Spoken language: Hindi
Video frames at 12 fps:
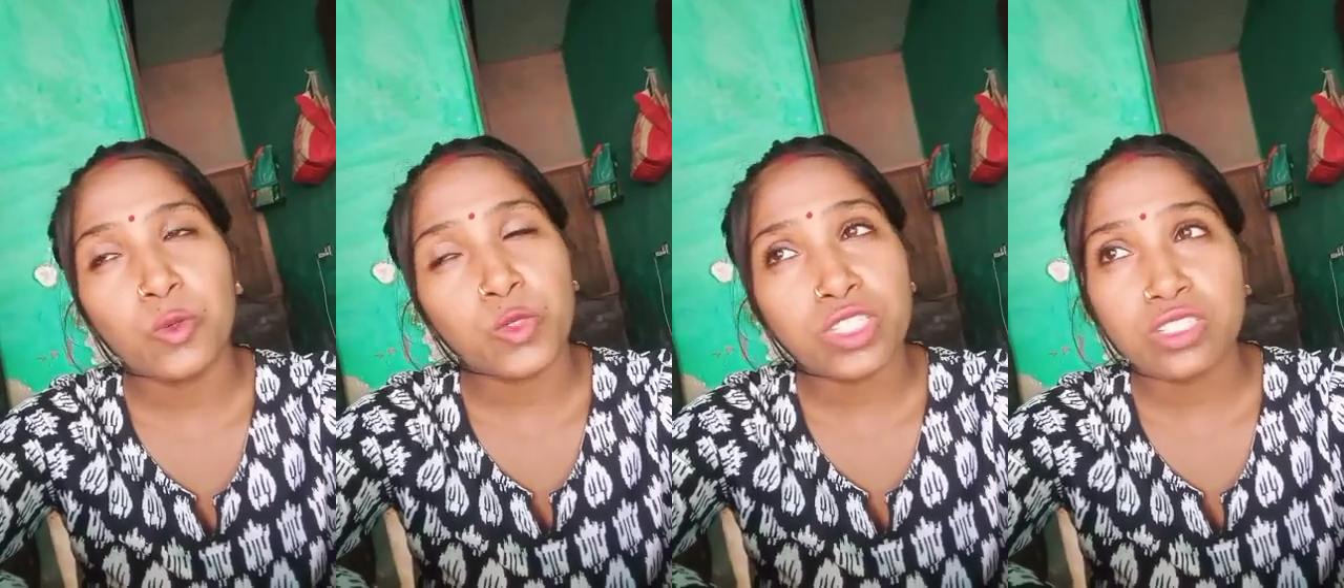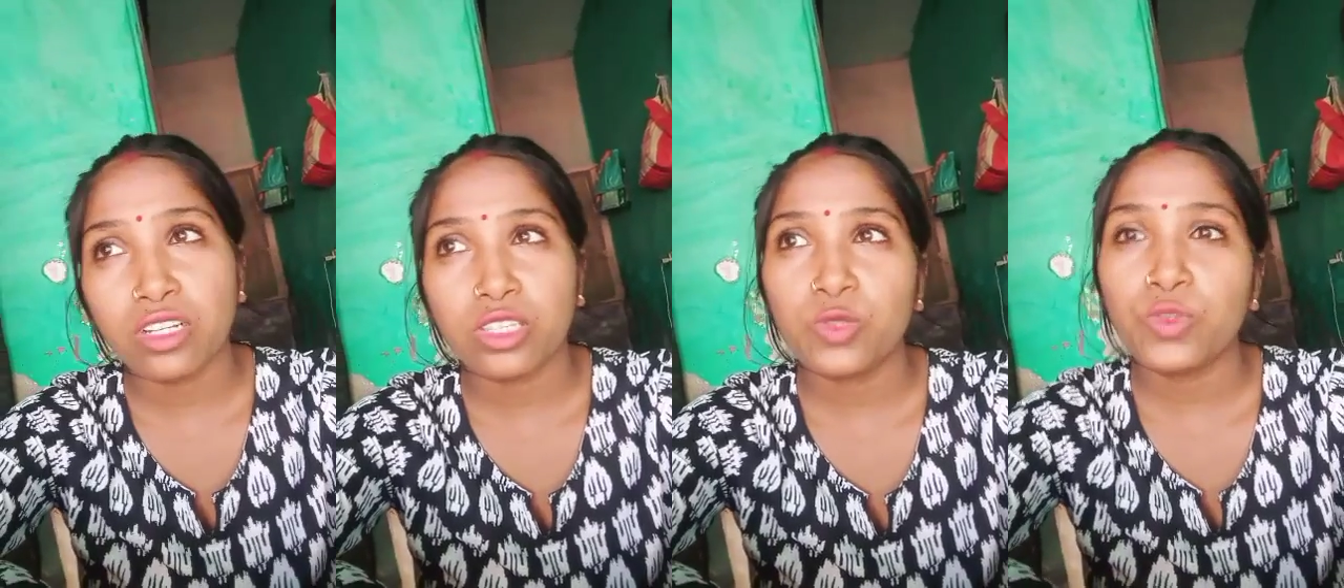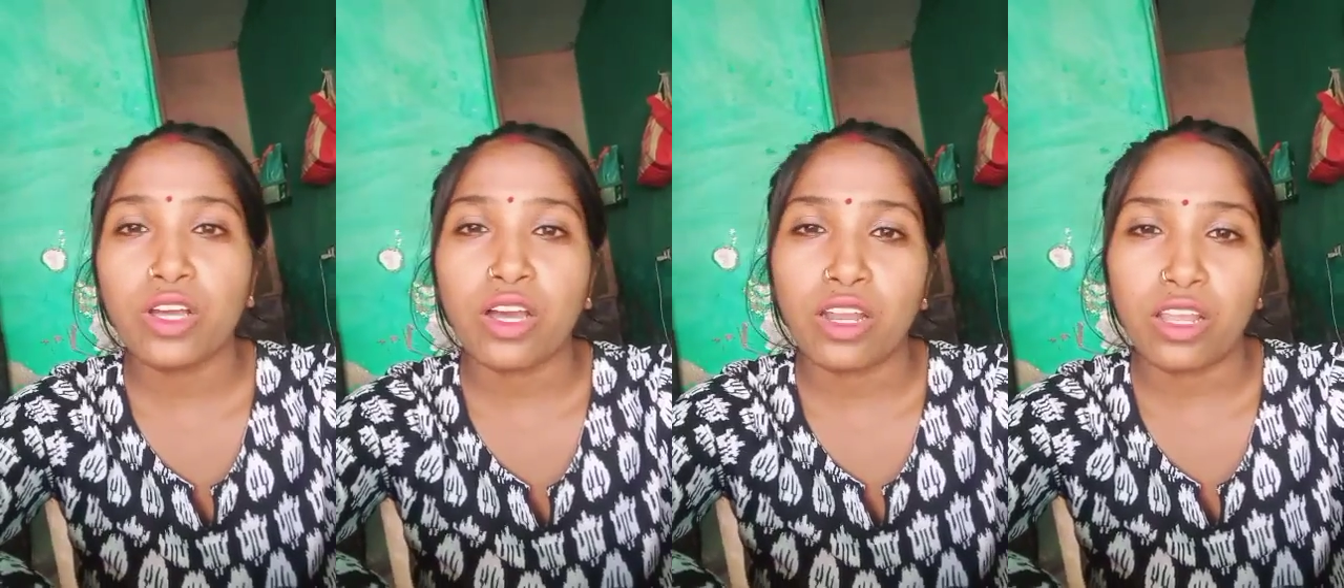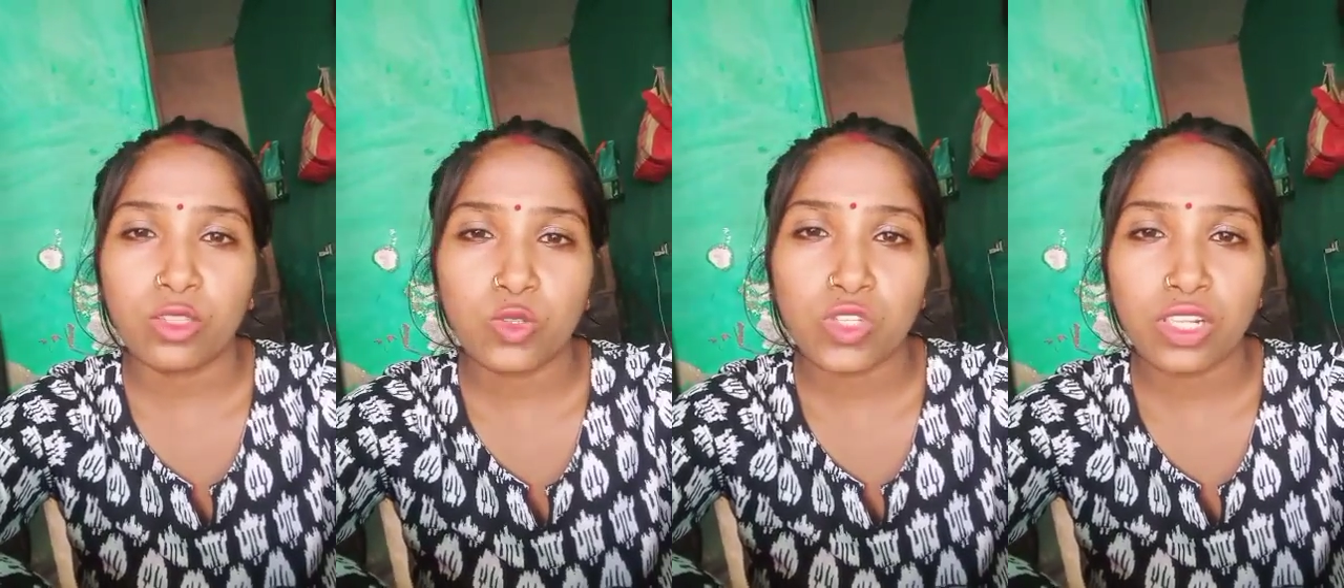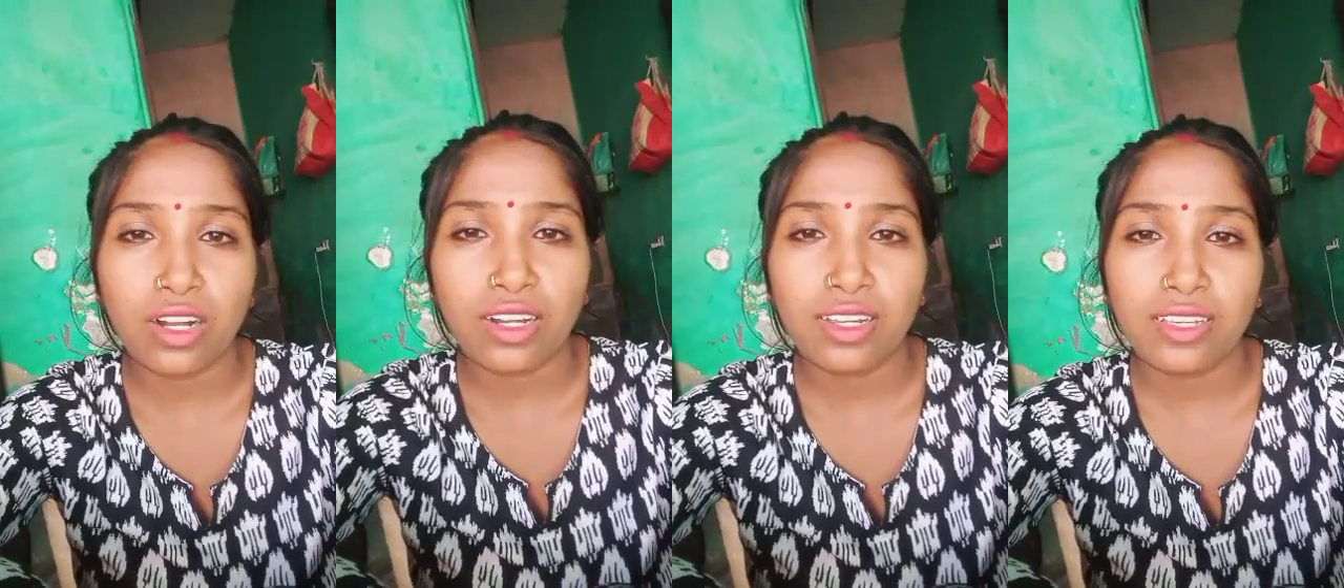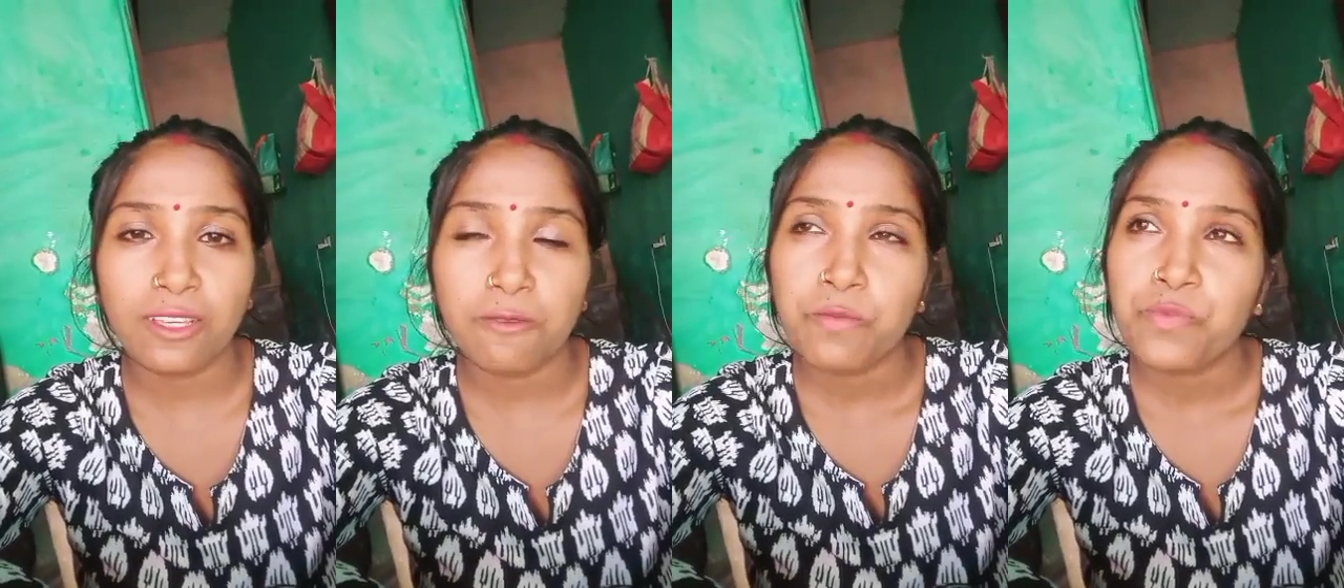कोशिश करती हूँ ना हालातों से लड़ने
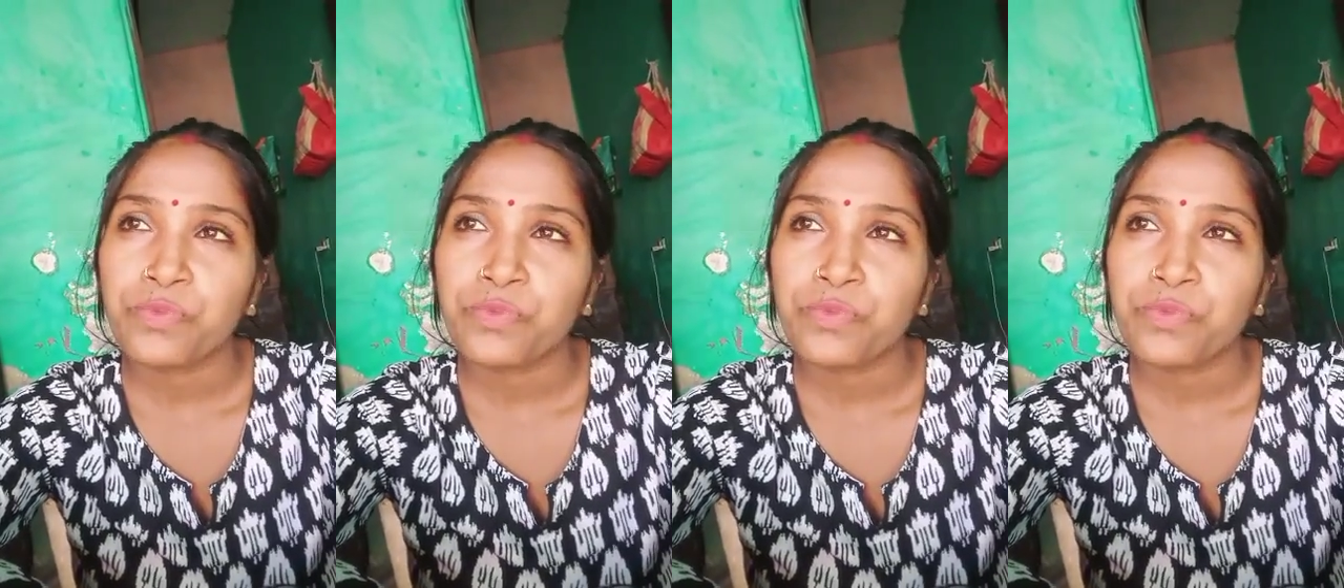की